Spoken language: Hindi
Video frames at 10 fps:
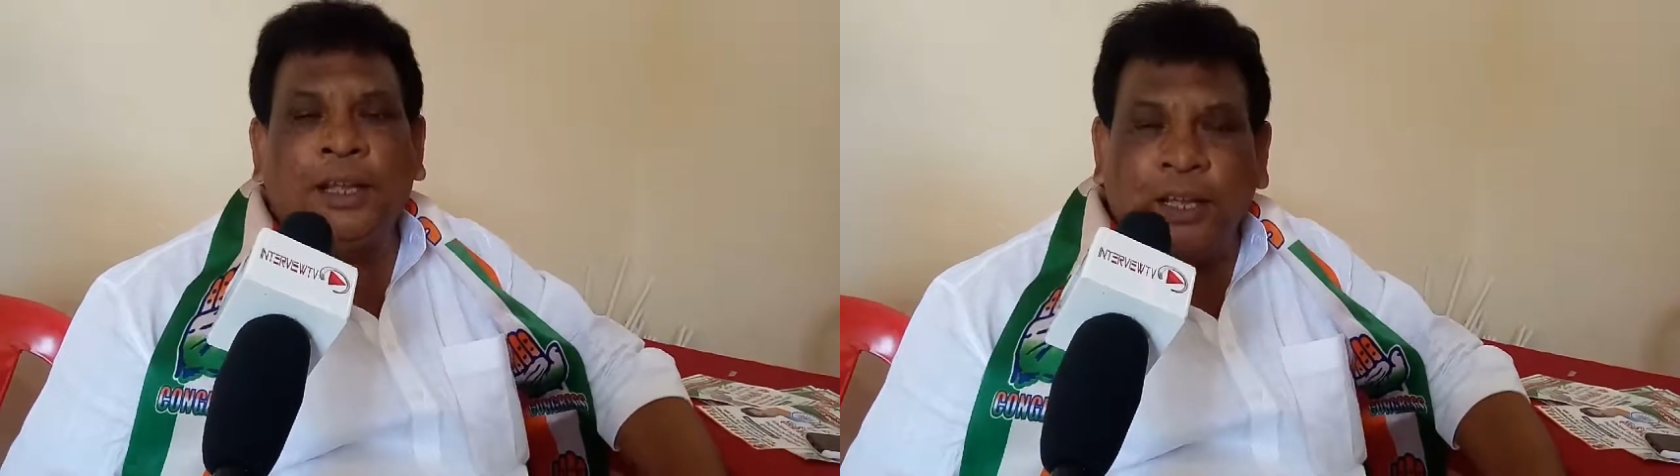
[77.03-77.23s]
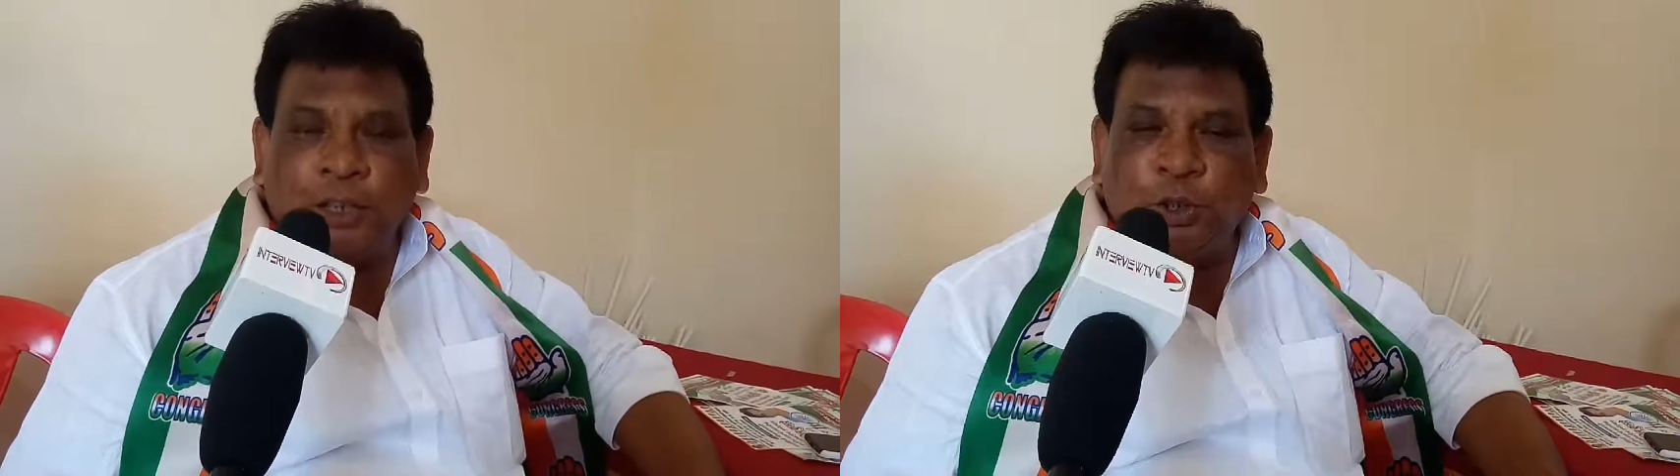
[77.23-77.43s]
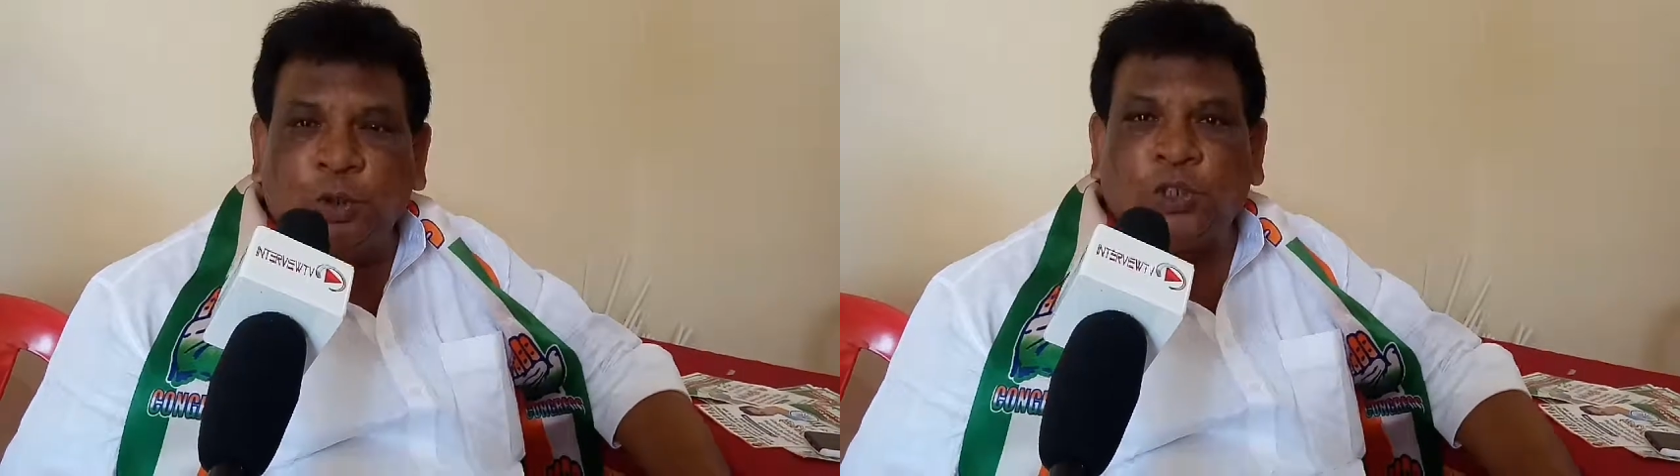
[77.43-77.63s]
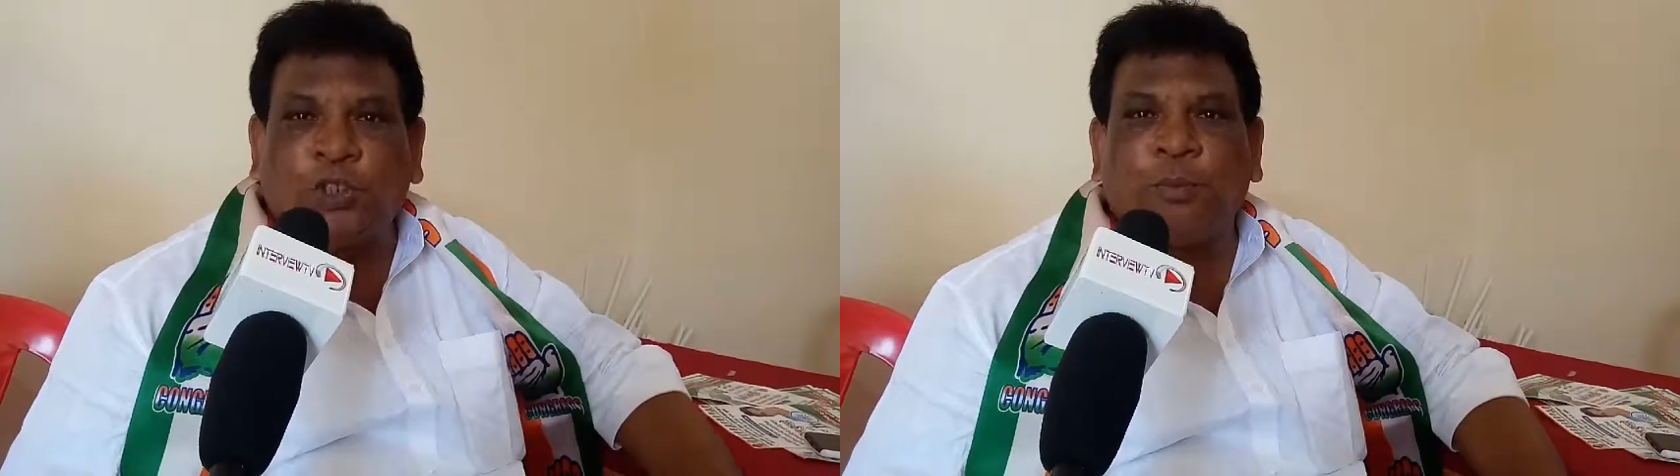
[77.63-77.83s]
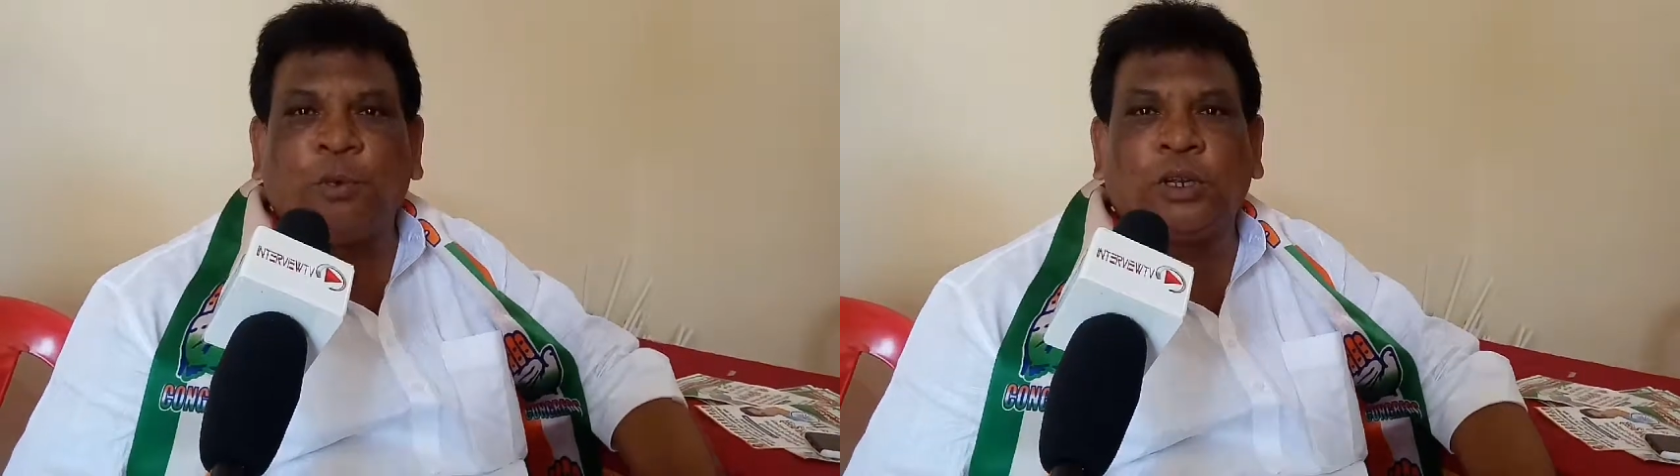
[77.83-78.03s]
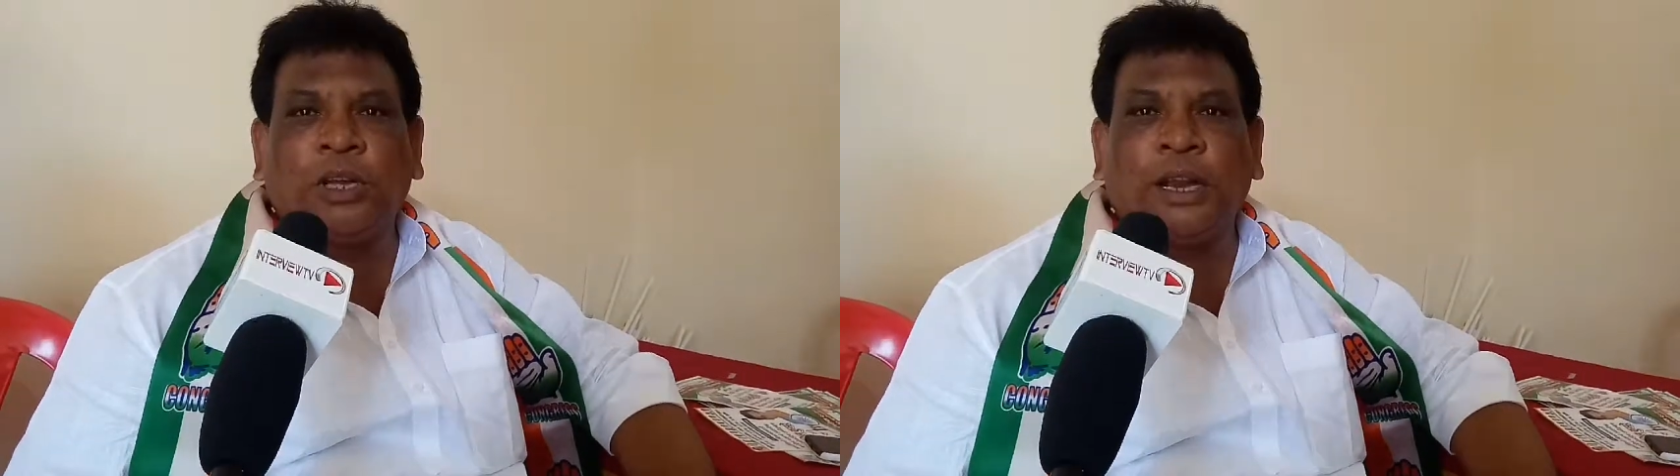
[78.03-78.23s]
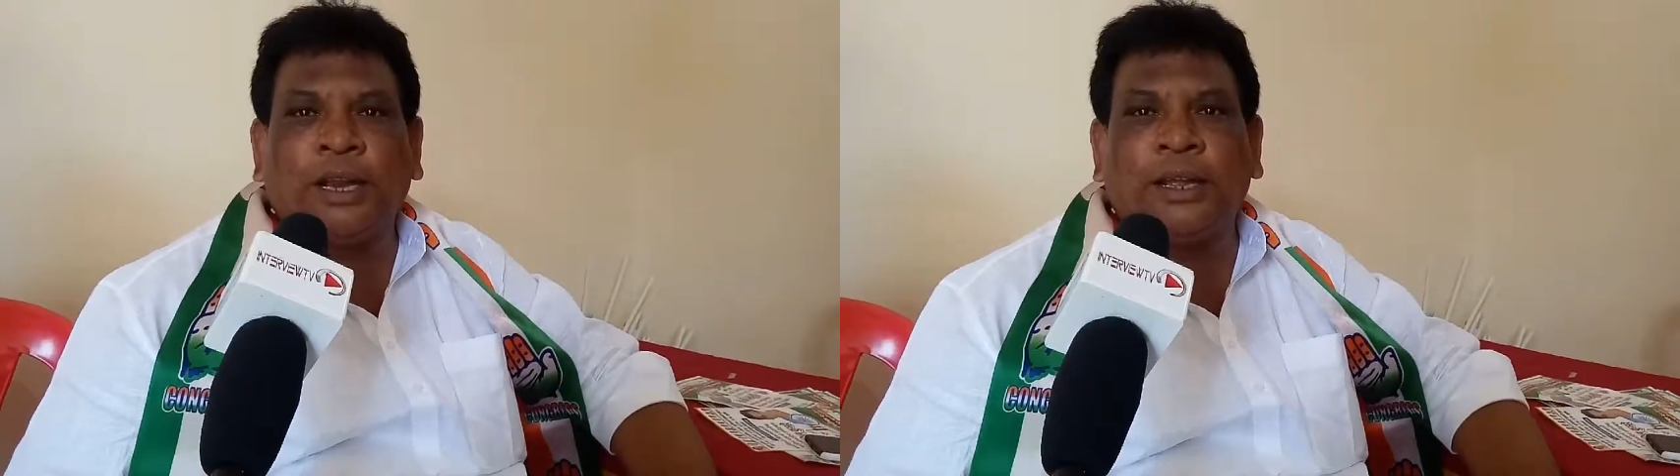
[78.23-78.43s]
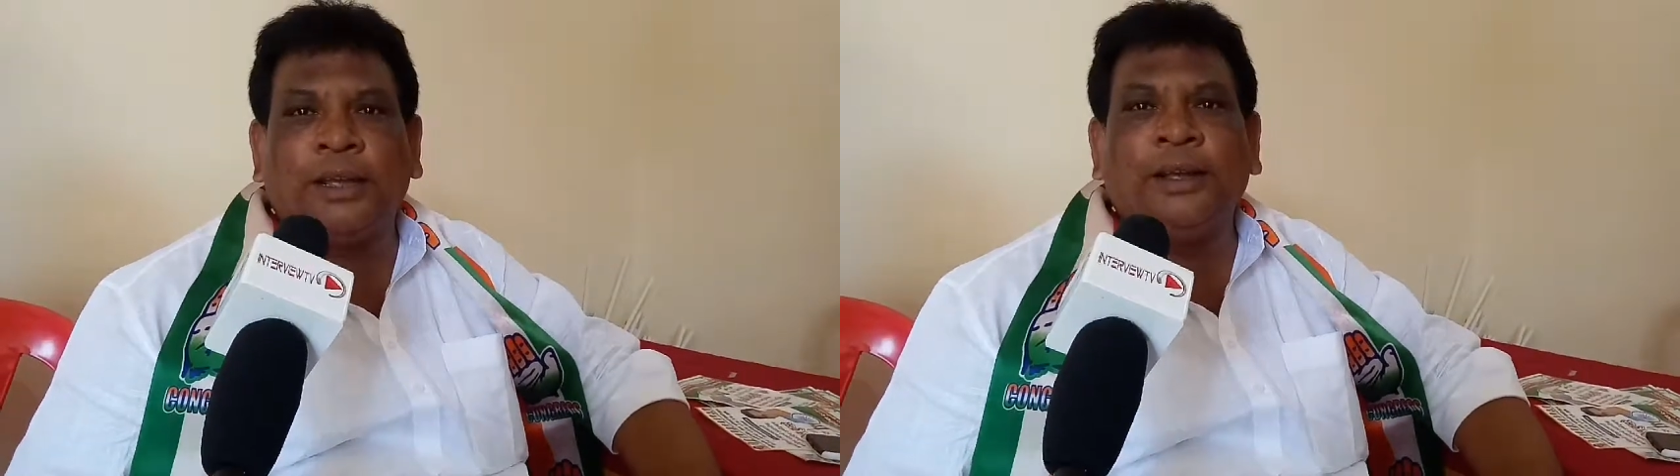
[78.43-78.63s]
एनजीओ सपोर्ट कर
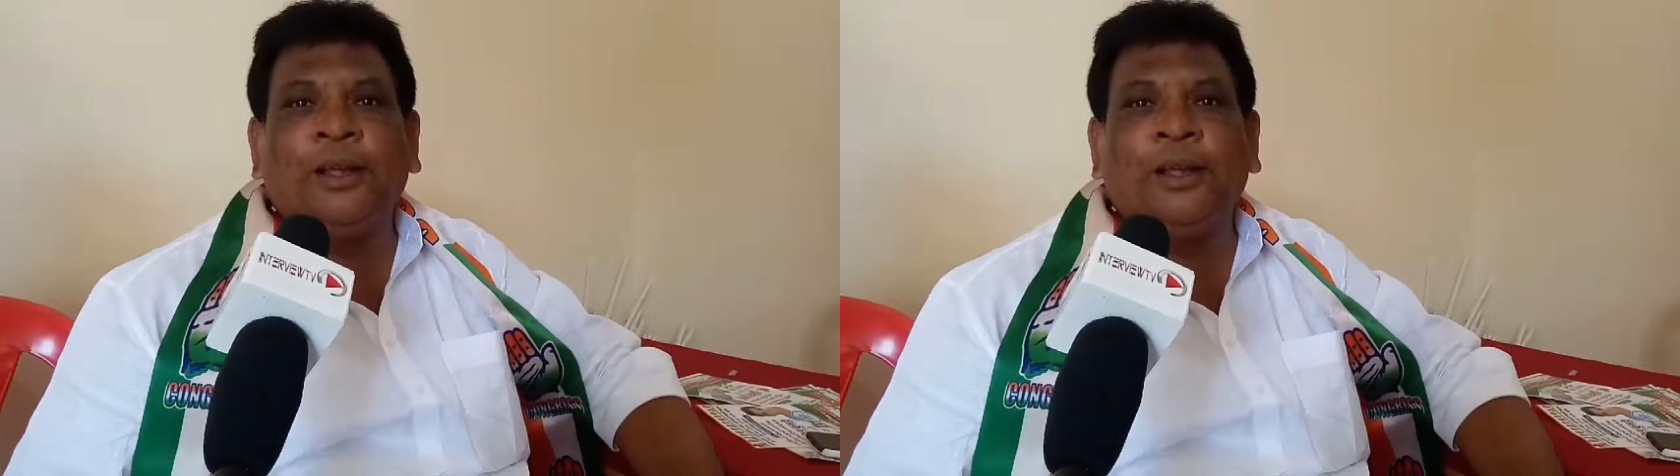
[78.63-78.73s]
रहे हैं